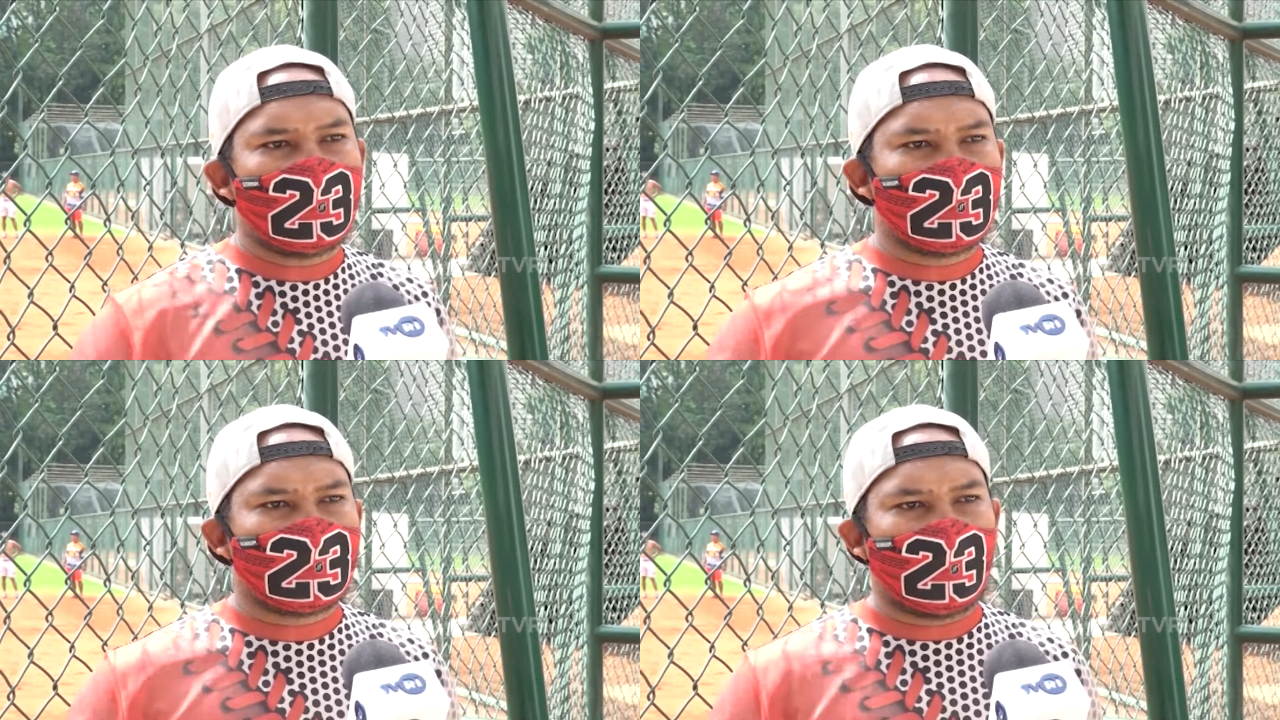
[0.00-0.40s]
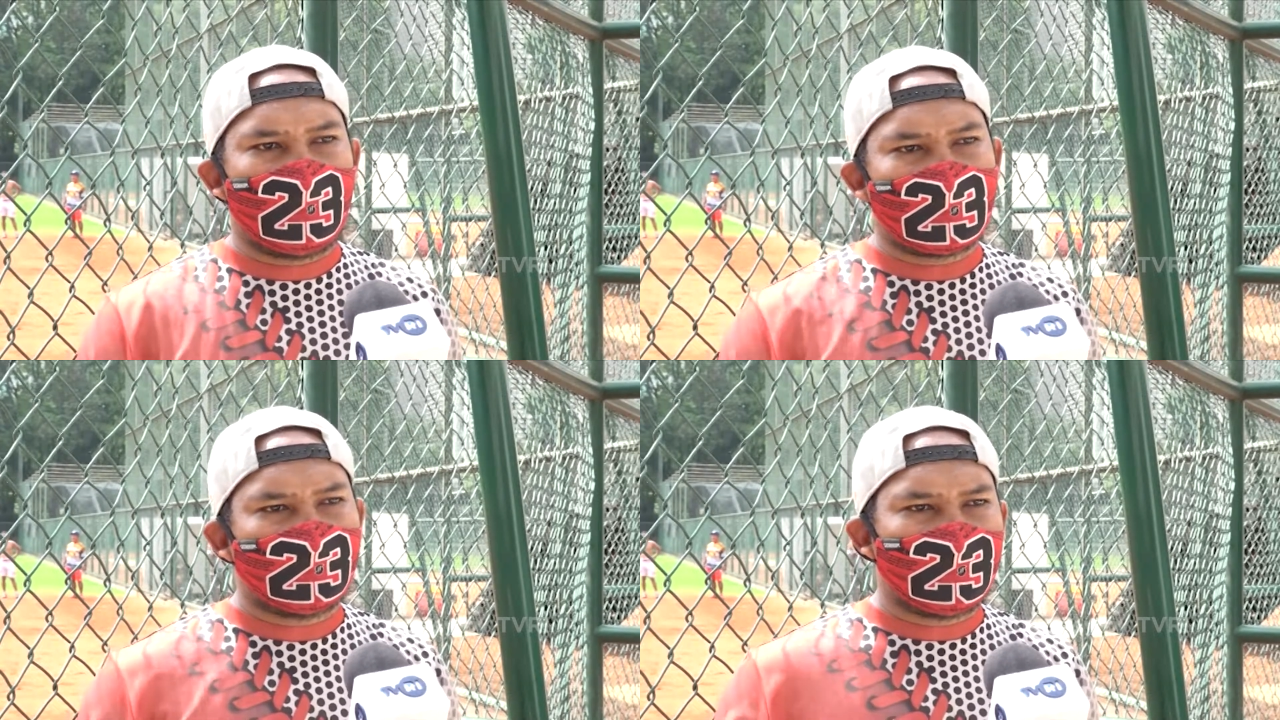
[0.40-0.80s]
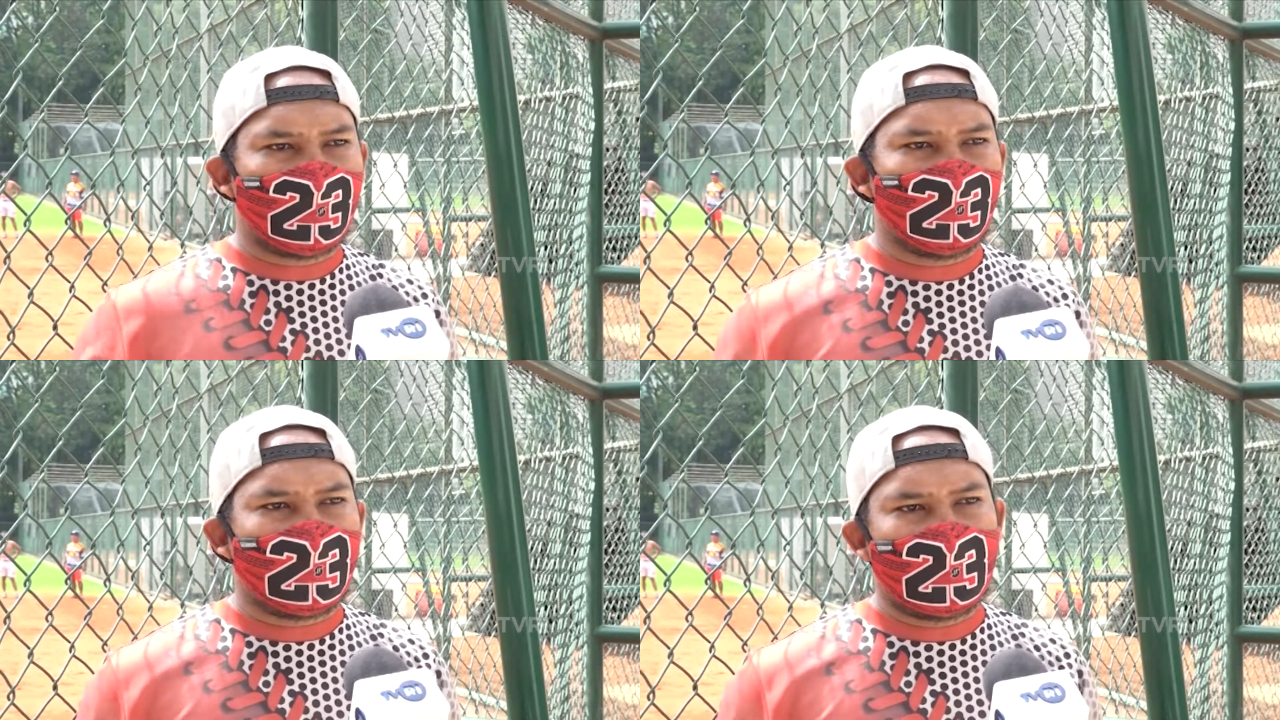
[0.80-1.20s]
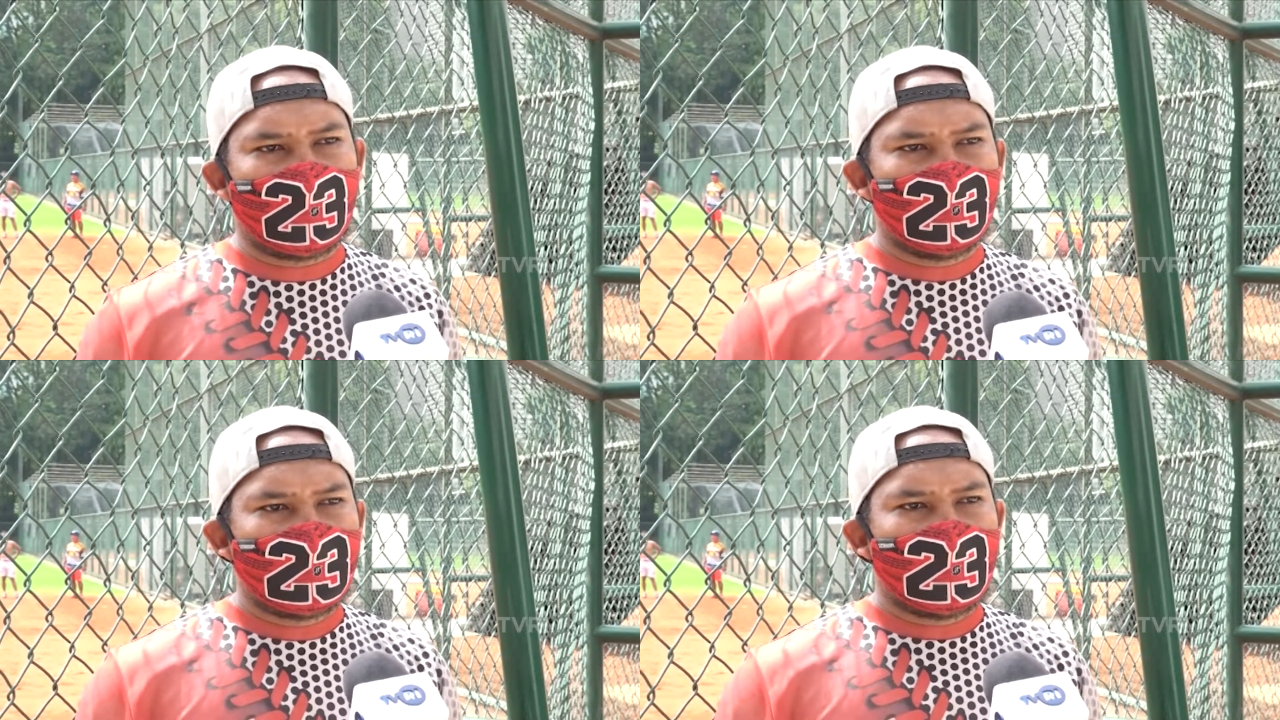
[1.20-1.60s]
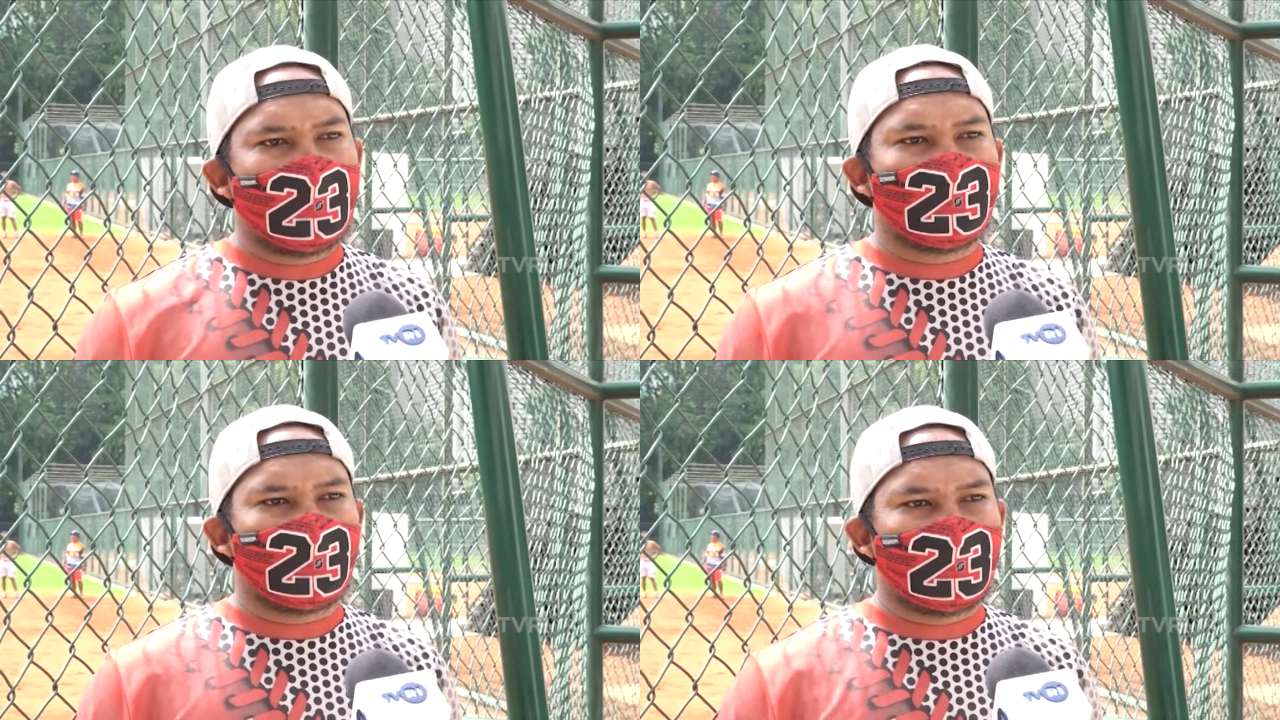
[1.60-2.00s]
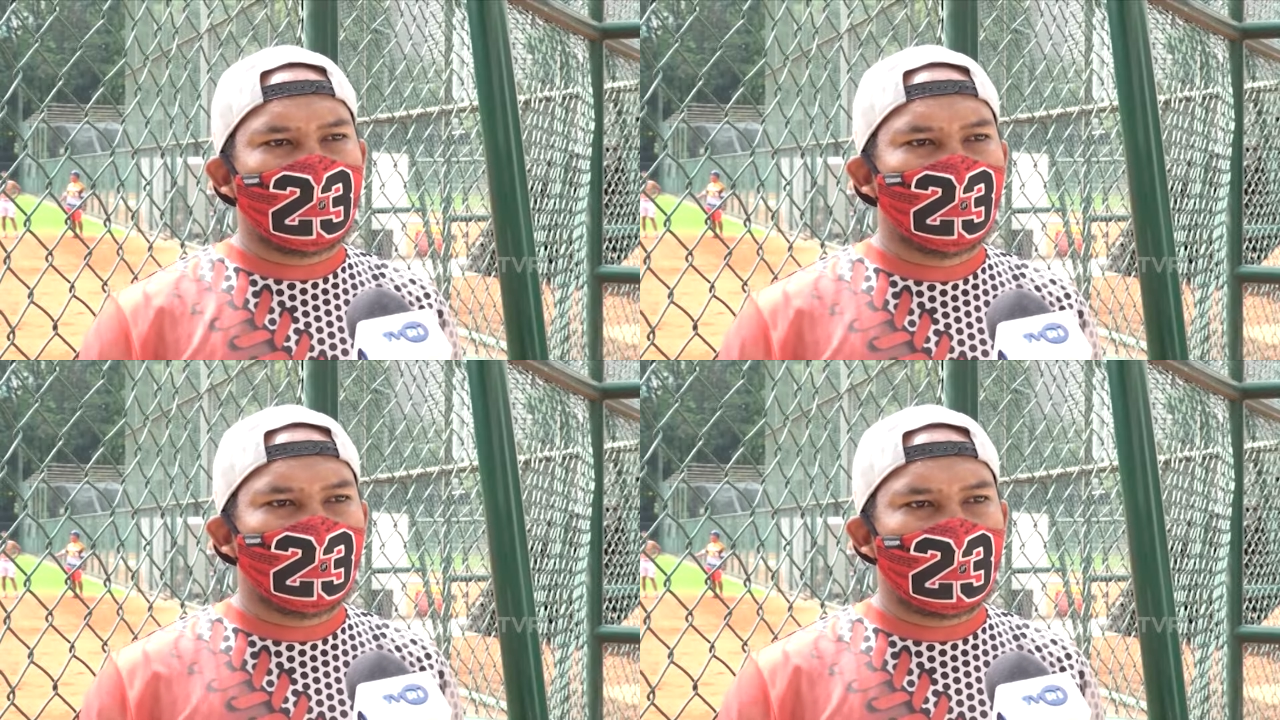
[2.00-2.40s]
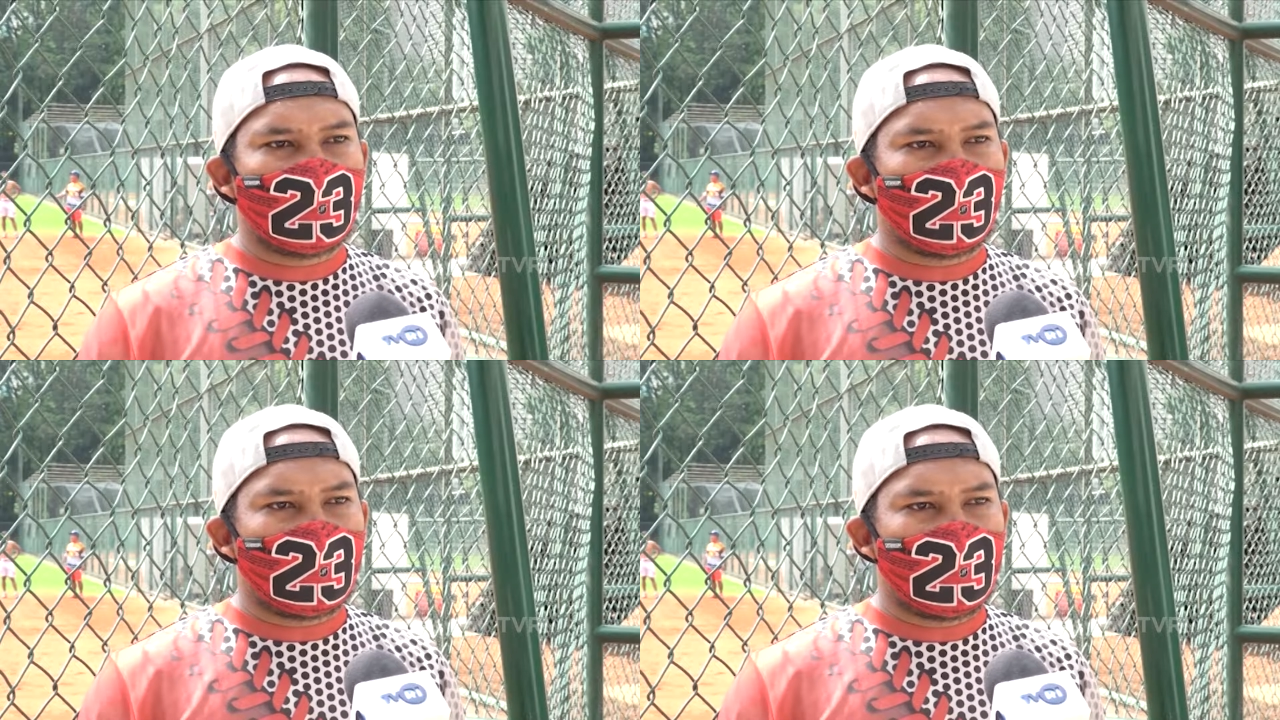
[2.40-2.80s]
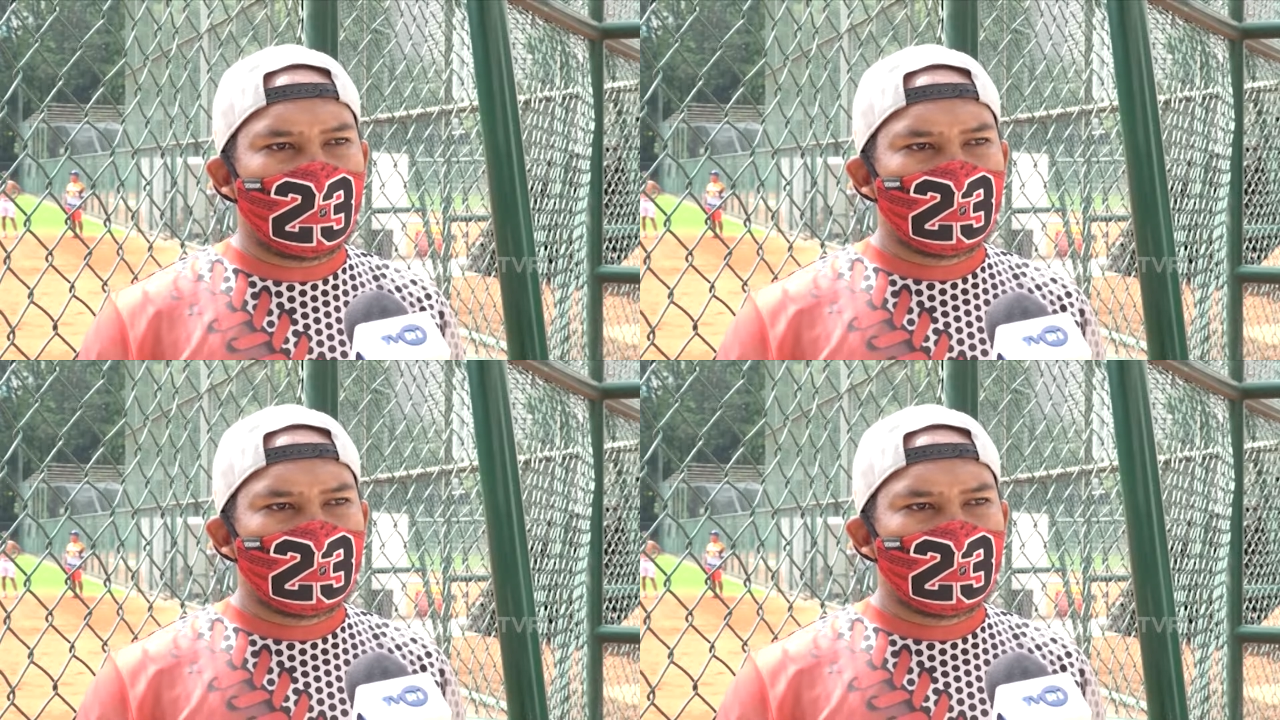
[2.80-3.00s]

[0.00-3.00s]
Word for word: Sabang sampai Merauke nggak seperti dulu gitu karena